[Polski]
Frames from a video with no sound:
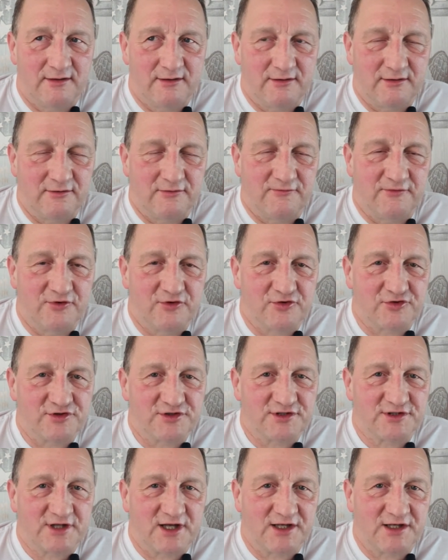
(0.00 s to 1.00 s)
y,
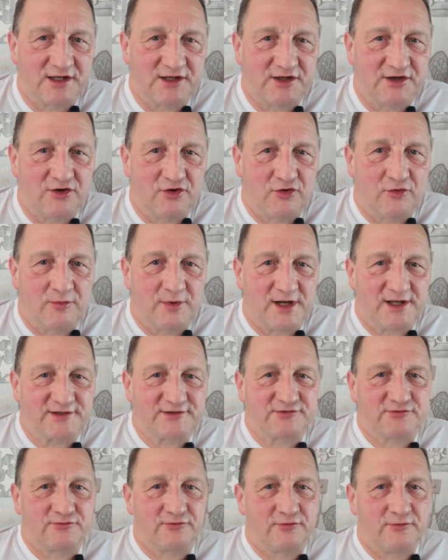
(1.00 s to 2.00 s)
wykorzystanie ich
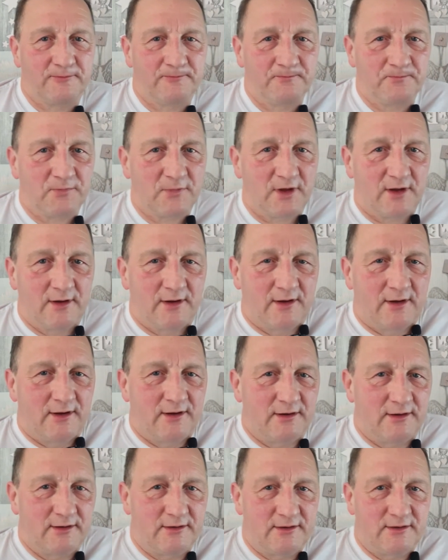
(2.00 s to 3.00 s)
obrazu
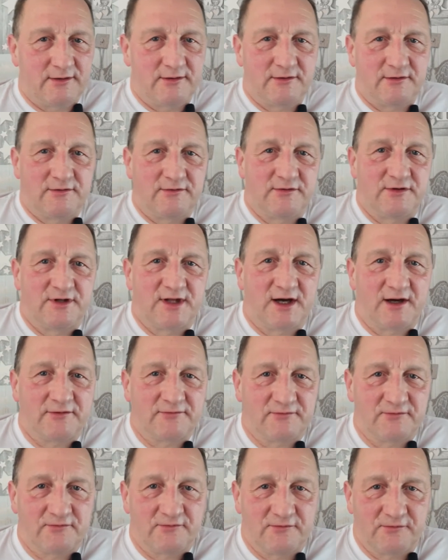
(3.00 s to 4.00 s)
y,
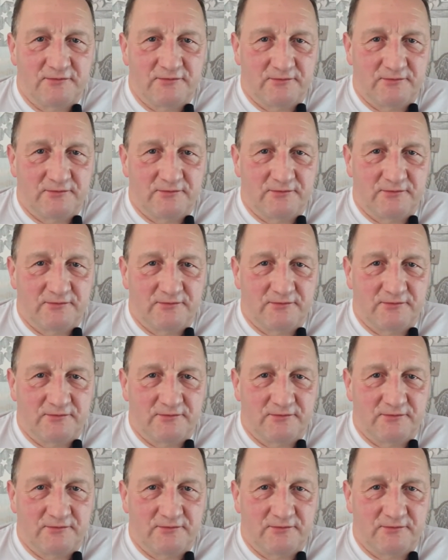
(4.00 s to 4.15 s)
na,